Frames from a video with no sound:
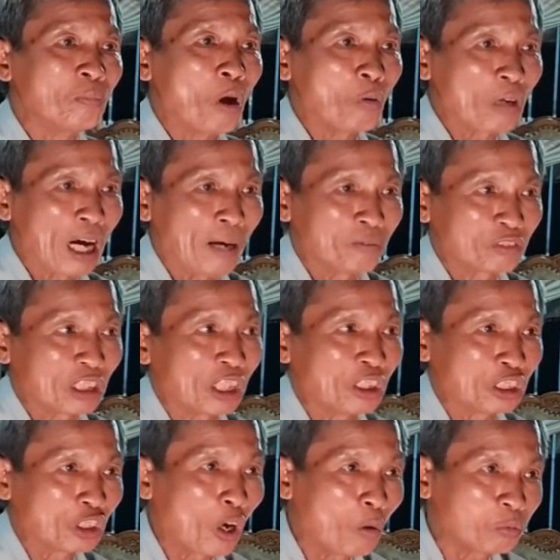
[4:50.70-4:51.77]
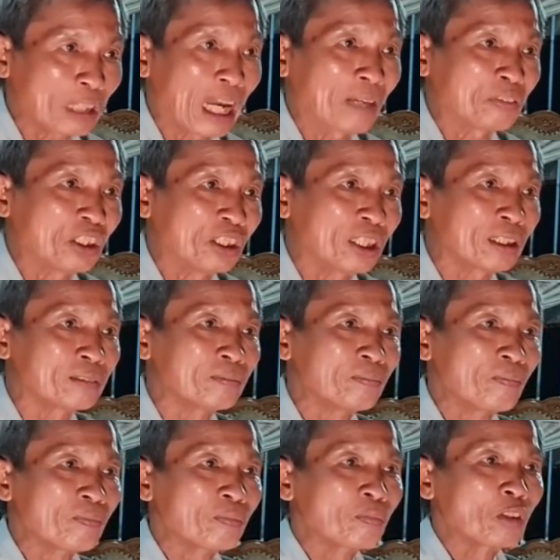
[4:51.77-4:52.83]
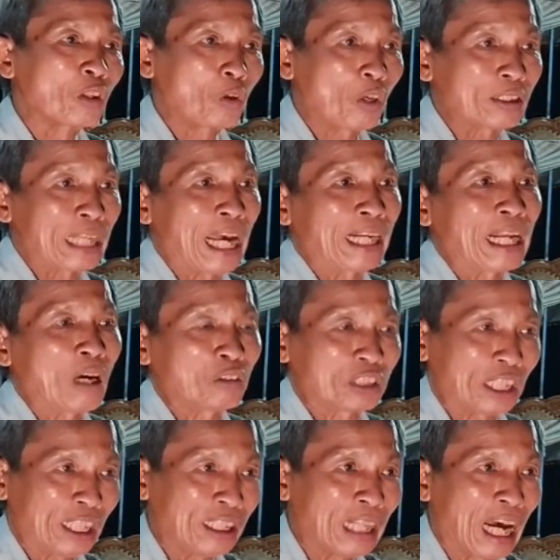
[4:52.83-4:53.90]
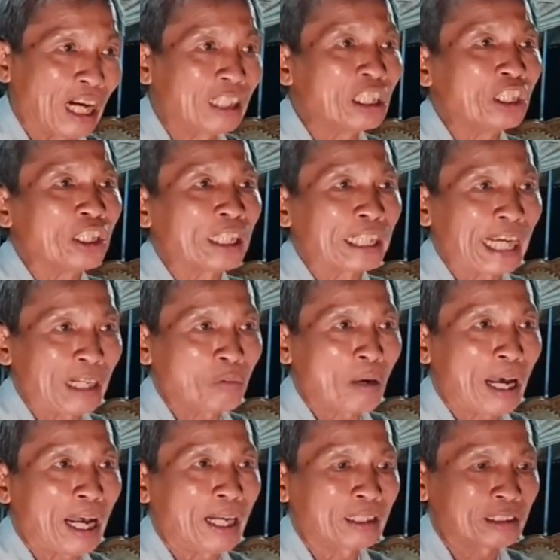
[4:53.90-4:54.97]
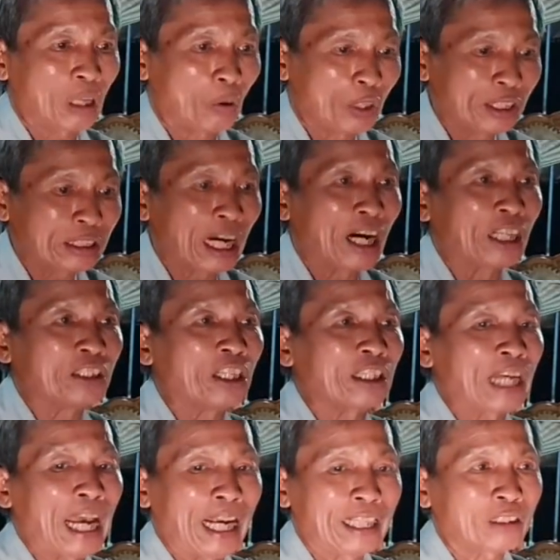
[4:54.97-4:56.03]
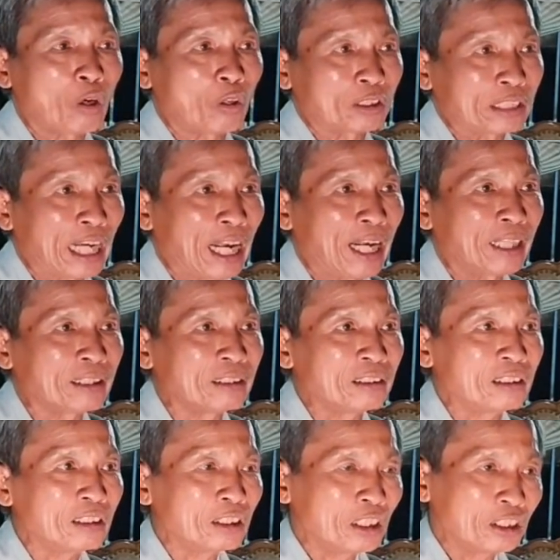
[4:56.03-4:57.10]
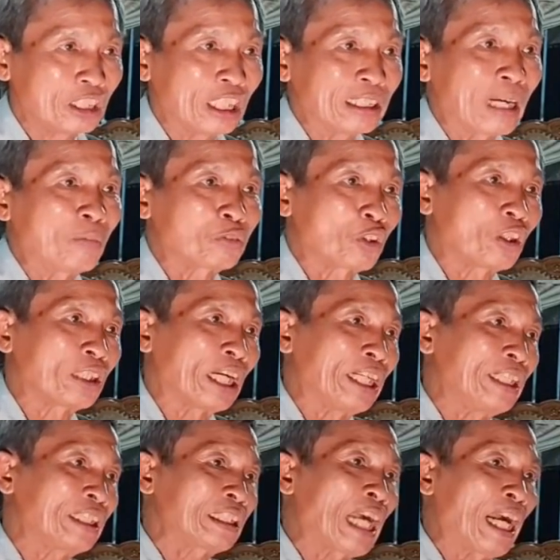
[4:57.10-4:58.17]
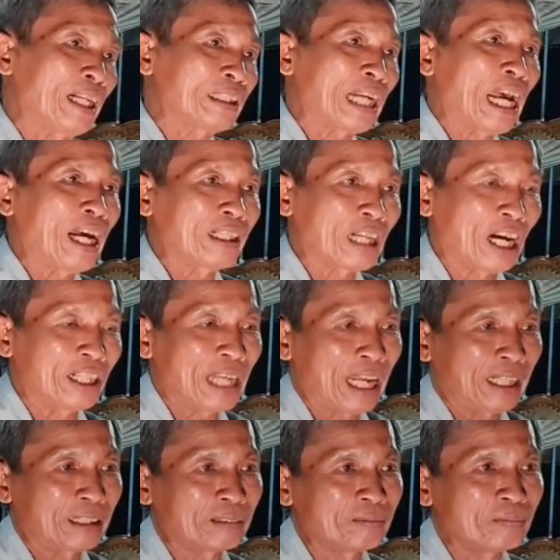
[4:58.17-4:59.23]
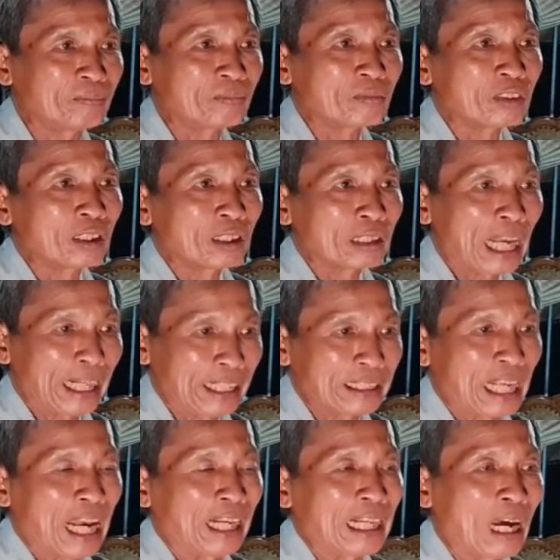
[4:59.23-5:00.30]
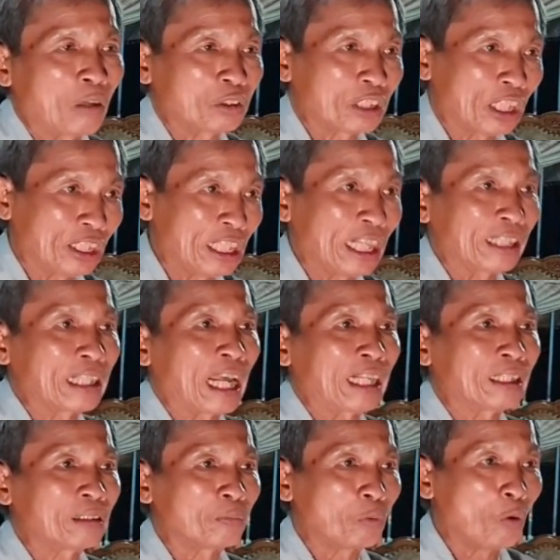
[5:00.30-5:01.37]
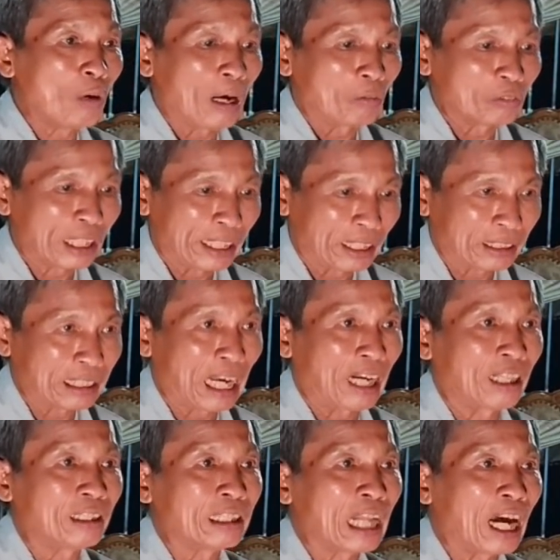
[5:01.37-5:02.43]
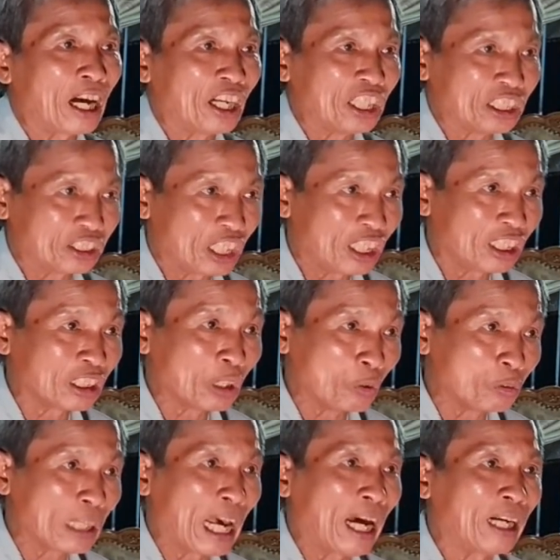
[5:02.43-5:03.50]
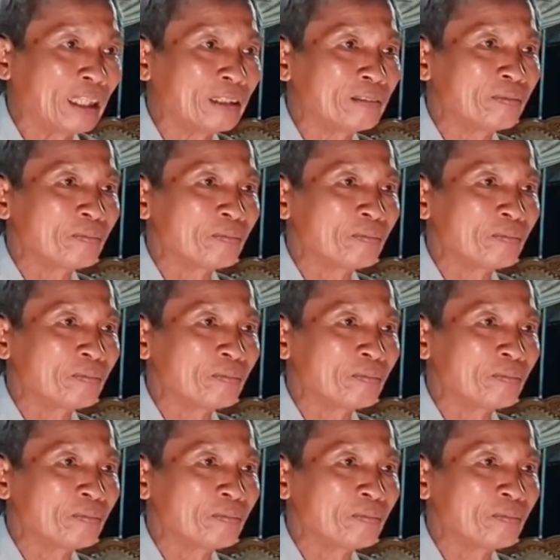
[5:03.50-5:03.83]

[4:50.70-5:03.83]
một hôm từ chốn tha phương có nhà đạo sĩ lỡ đường ghé qua tối trời đường hải còn xa xin ông cho nghỉ đến sáng ra khởi hành thấy nhà đạo sĩ hiền lành phú ông liền nhận lời xin ngủ nhờ